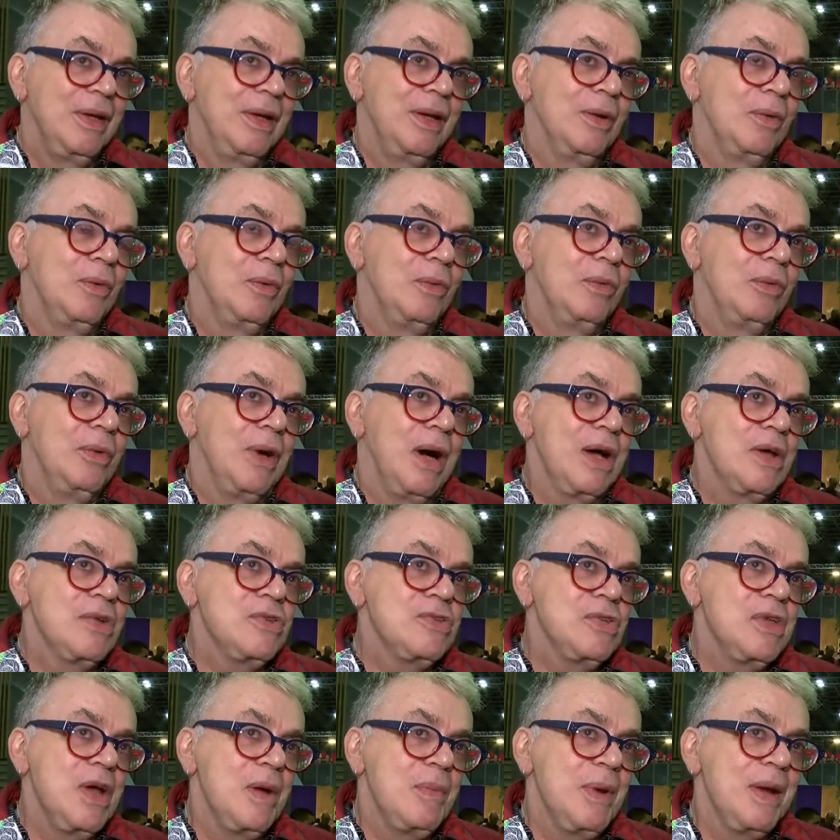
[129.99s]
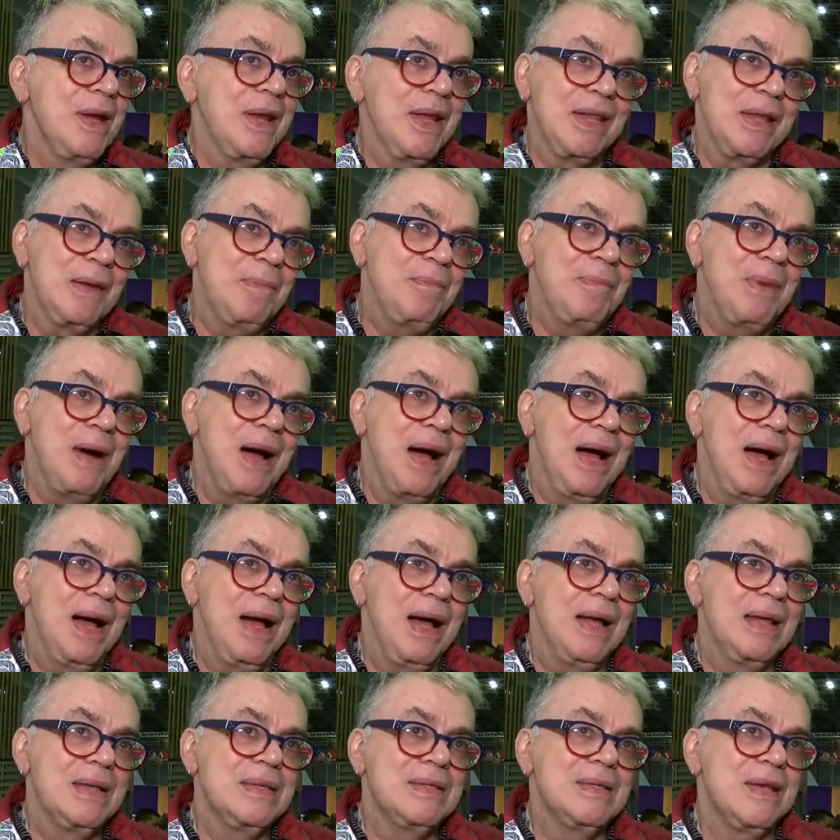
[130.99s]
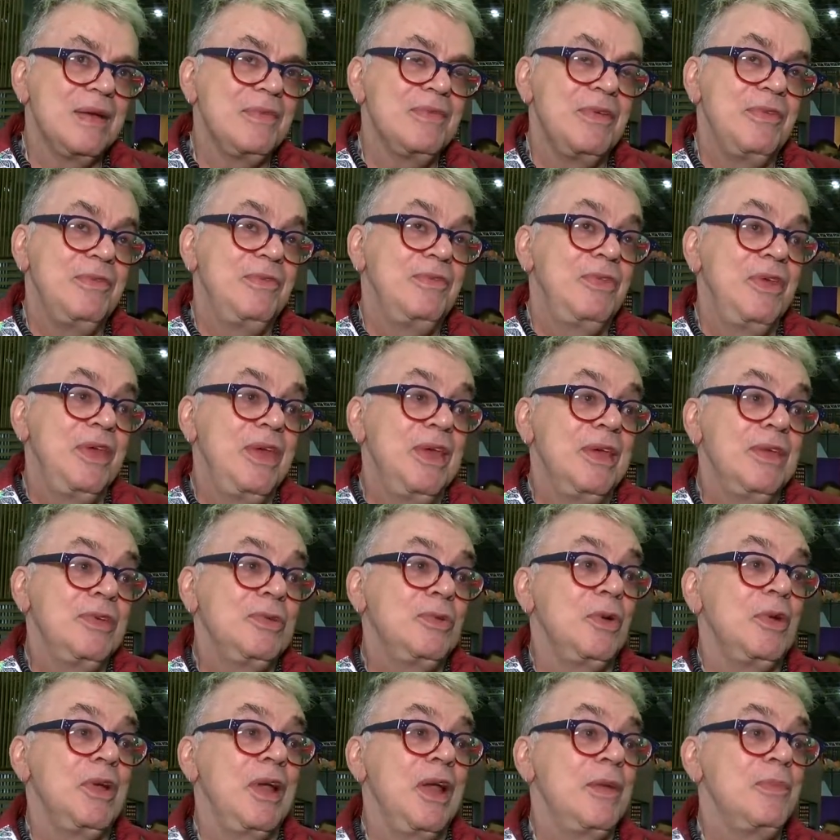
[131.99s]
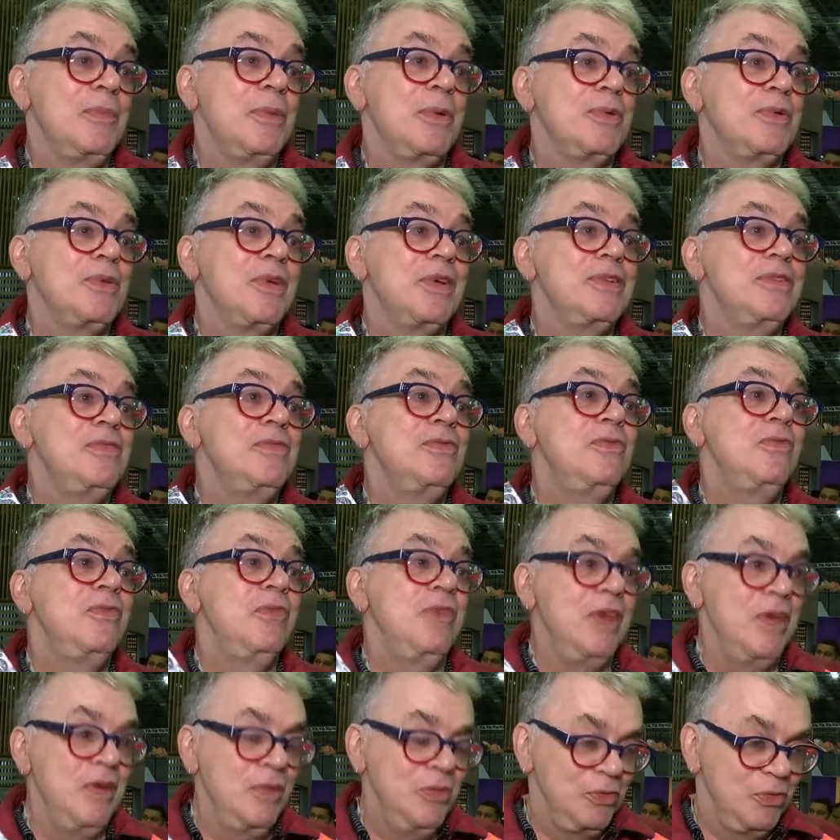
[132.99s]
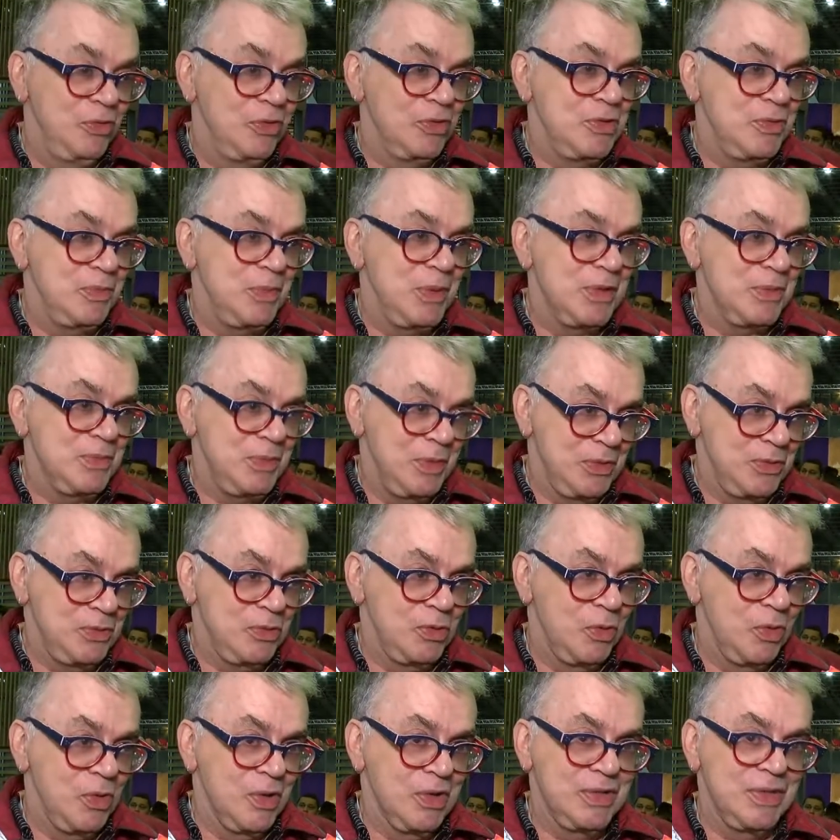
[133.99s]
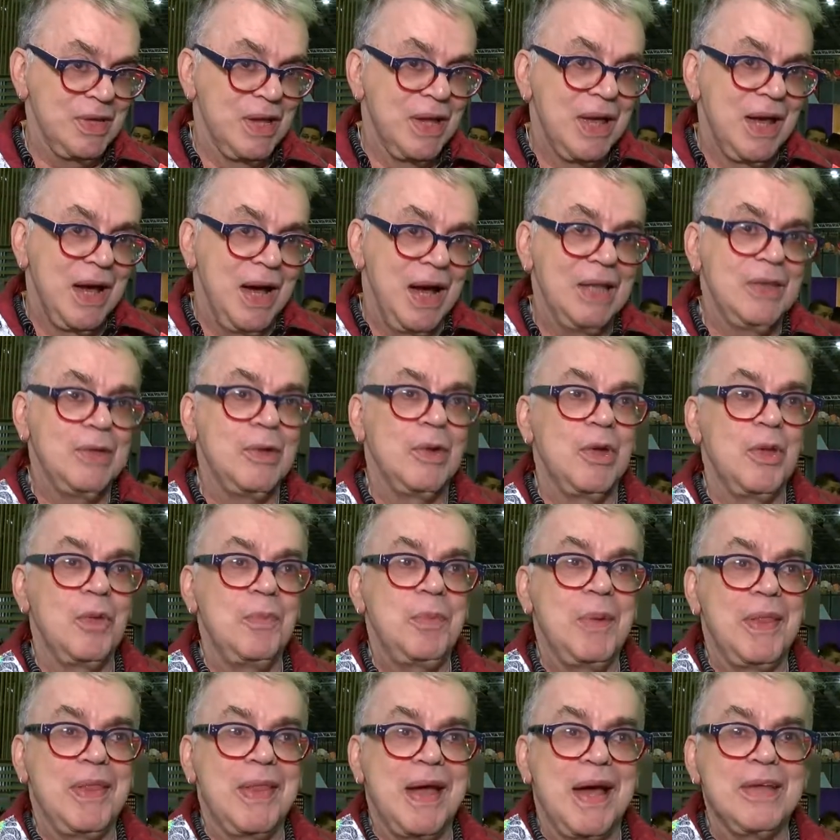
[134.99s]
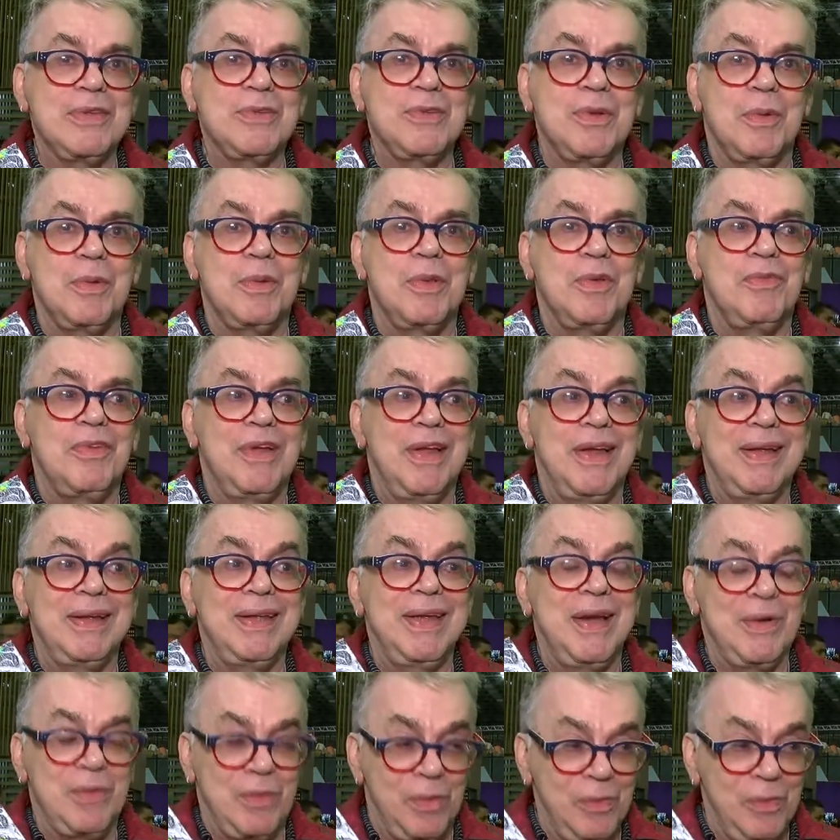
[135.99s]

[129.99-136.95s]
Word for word: Eu acho que a Maria da Paz, a Vivi, estouraram personagens vivos para as pessoas. A Dona do Pedaço é uma novela que